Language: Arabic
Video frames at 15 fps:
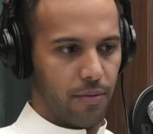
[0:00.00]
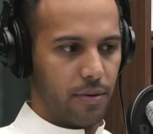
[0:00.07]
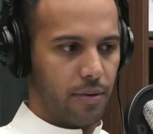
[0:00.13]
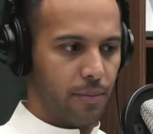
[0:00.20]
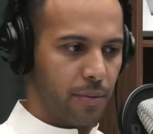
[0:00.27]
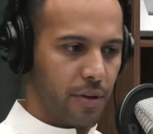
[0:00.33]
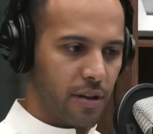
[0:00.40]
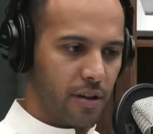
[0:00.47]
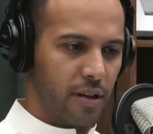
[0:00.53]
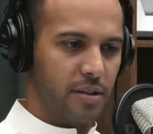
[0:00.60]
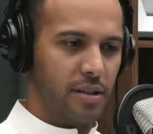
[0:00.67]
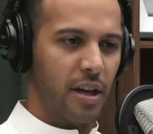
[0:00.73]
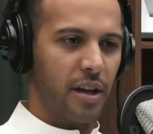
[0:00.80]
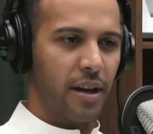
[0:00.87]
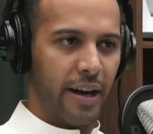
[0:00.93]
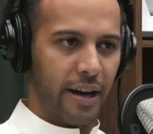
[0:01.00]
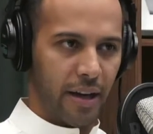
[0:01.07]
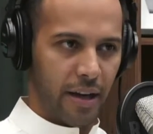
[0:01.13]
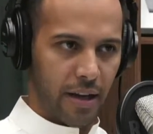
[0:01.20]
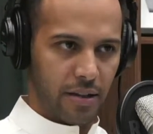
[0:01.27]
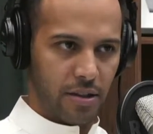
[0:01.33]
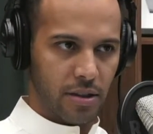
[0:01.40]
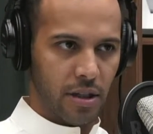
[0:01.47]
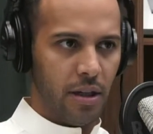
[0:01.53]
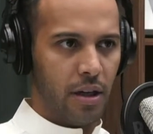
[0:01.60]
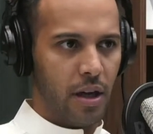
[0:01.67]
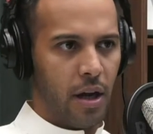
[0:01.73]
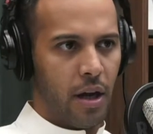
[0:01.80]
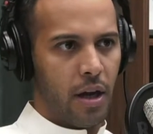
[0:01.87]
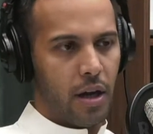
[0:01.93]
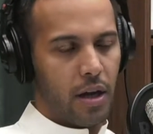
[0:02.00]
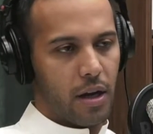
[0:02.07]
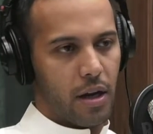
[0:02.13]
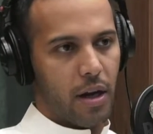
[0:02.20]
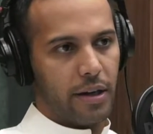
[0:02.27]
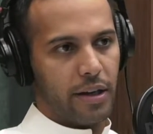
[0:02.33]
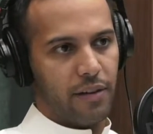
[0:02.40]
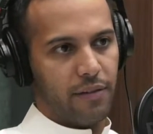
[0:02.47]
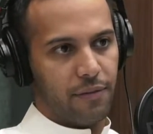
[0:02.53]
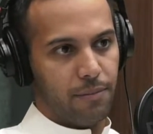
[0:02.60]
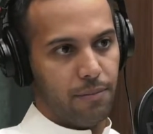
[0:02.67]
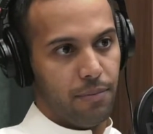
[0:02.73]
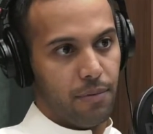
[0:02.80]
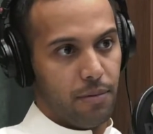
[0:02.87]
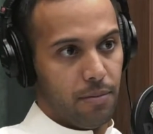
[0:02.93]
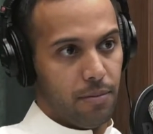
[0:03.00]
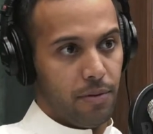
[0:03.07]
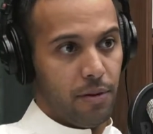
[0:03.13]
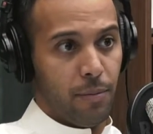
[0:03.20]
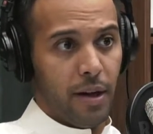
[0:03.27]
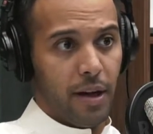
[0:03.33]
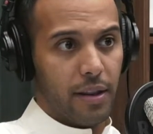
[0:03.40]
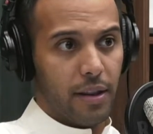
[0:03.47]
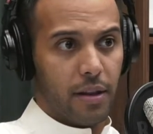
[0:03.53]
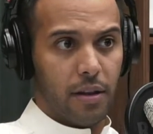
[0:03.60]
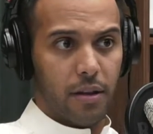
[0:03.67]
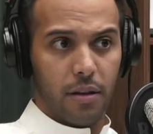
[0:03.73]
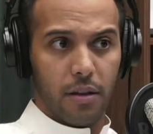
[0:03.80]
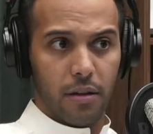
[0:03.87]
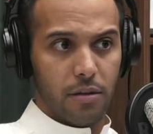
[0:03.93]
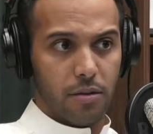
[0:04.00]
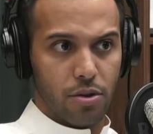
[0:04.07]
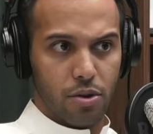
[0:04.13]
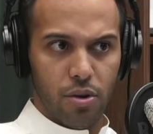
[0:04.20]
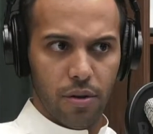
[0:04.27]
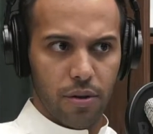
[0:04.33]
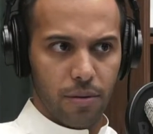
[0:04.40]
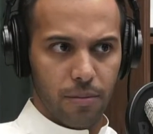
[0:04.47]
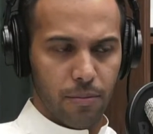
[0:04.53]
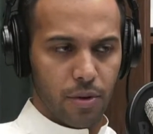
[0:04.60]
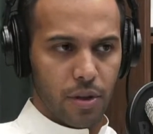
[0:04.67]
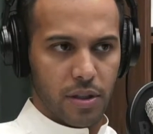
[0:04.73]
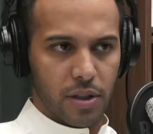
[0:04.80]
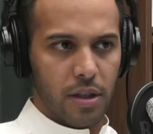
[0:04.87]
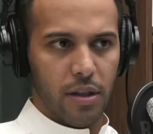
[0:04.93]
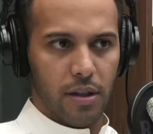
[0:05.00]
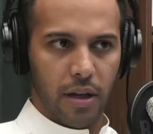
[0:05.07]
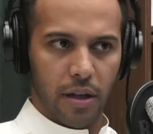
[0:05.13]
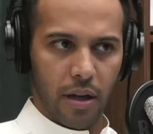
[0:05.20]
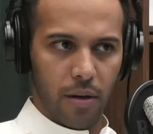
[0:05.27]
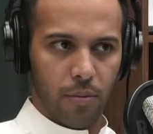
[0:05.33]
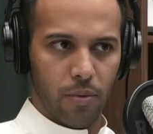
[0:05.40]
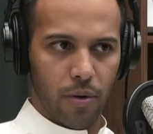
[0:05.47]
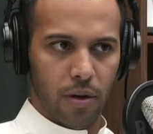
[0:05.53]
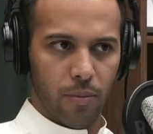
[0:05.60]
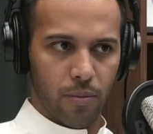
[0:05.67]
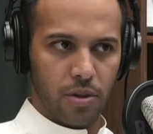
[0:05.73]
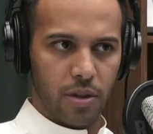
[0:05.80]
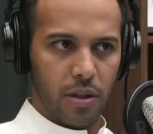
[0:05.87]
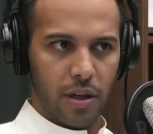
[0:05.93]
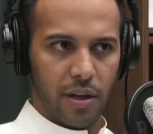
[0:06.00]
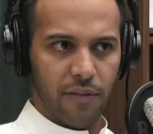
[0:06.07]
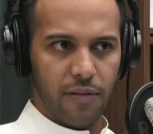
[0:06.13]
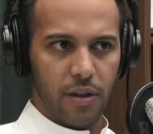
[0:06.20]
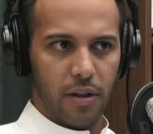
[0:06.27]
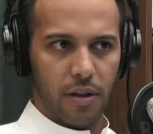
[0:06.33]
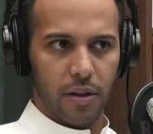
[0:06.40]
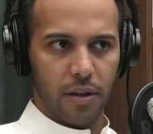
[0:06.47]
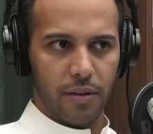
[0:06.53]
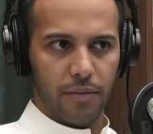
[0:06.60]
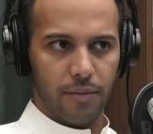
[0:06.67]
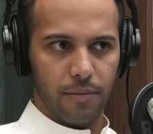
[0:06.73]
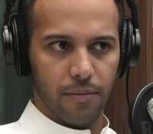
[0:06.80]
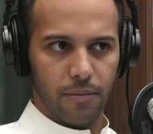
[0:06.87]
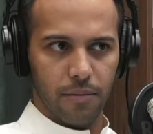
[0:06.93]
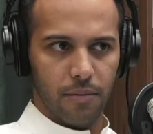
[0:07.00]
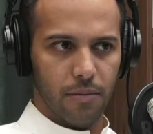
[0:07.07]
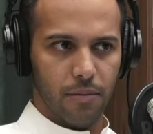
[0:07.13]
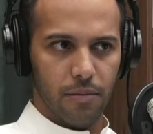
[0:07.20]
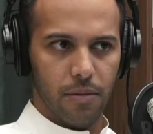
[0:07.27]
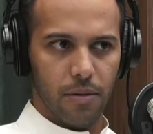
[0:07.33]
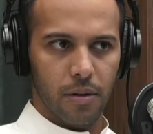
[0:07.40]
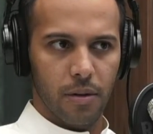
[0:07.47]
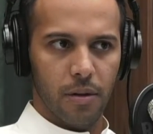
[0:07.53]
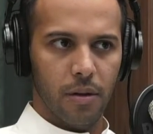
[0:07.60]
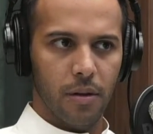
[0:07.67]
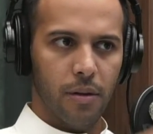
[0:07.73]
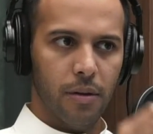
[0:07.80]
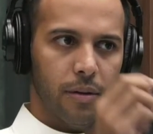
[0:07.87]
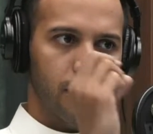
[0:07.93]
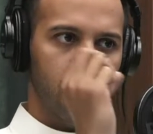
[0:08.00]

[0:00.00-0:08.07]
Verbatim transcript: يمكن صار اقل هالشيء لكن في الماضي الشعر متسيد على الموسيقى نفسها يعني هو